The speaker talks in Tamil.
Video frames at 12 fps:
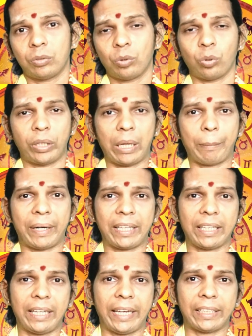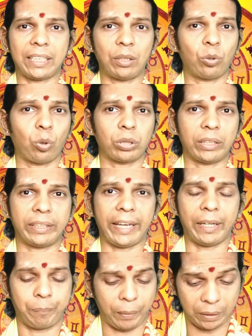உங்களுடைய மனதிலே சந்தோஷத்தை
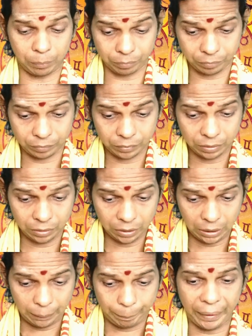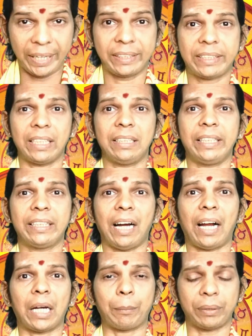ஏற்படும் பேச்சில்
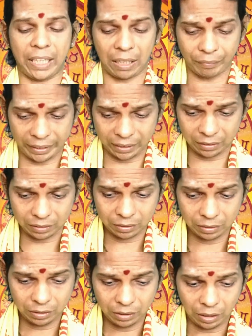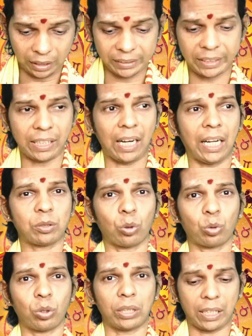நிதானம் தேவை அசையா
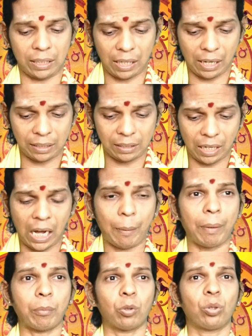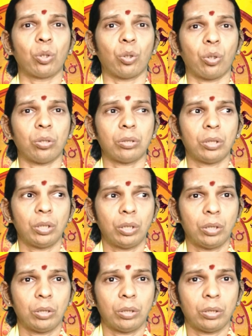சொத்துக்களால் லாபம் உண்டு
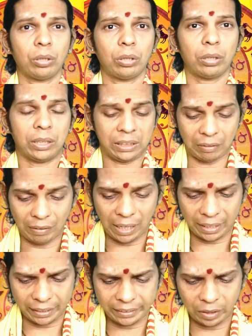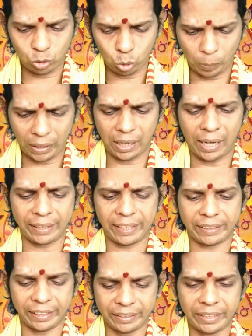இந்த வாரத்தில்
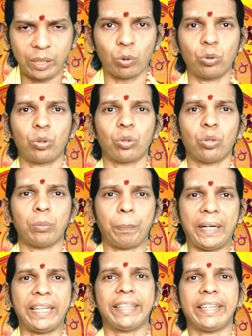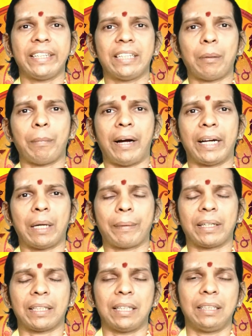சுபகாரிய சித்தி ஒன்று படிக்கின்ற
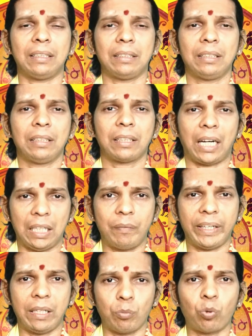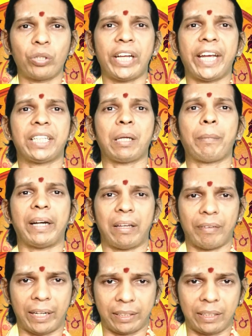மாணவர்கள் கல்வியில் முன்னேற்றம்
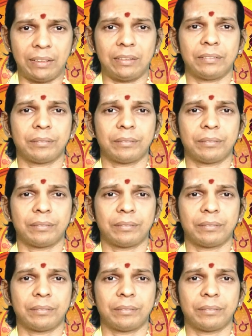அடைவார்கள்